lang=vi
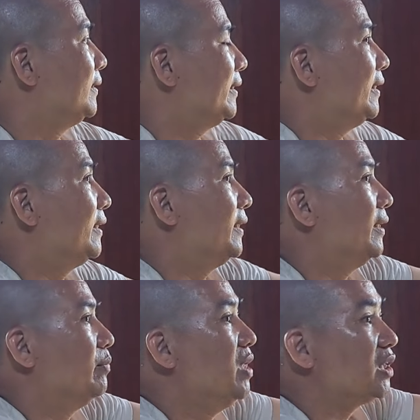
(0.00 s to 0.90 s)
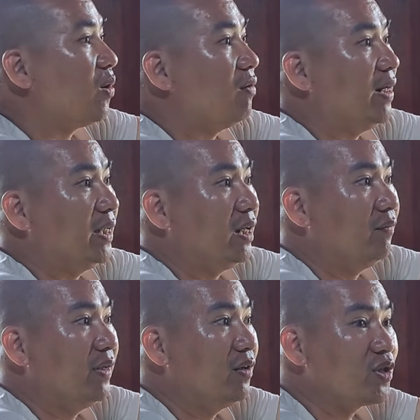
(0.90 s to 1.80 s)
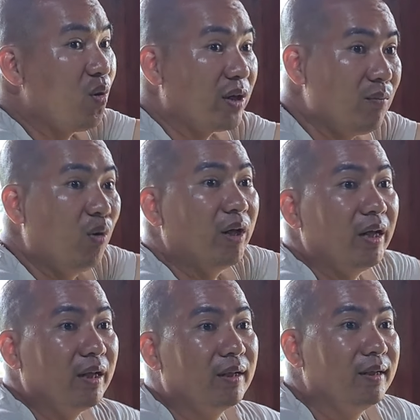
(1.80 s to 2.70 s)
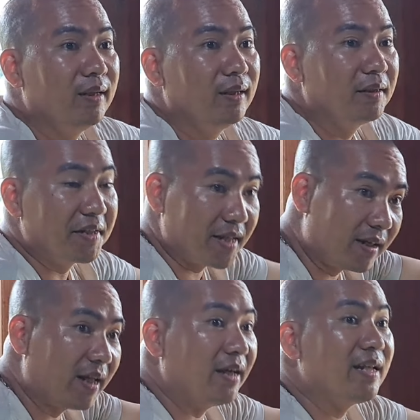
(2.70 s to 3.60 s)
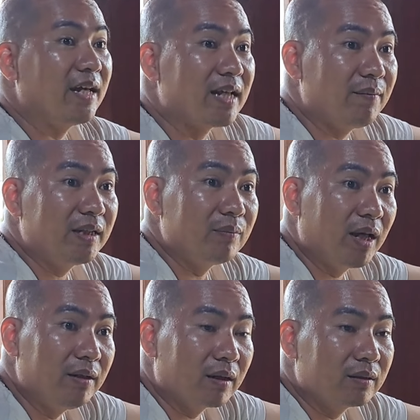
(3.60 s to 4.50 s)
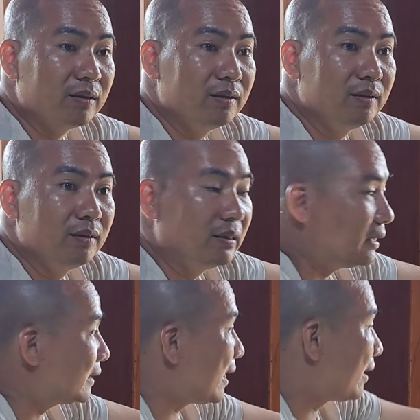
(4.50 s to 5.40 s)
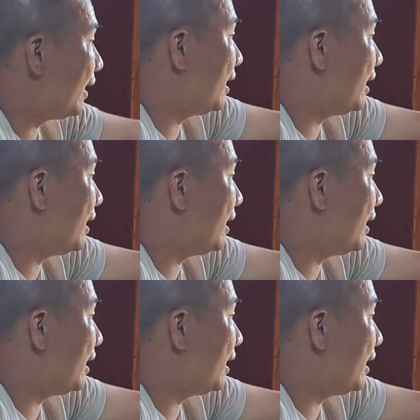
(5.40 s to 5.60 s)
thì mưa to vậy thì nó mới nó xối cái bùn đi thì sáng nay cả nhà ra mới tìm thấy được thì sáng nay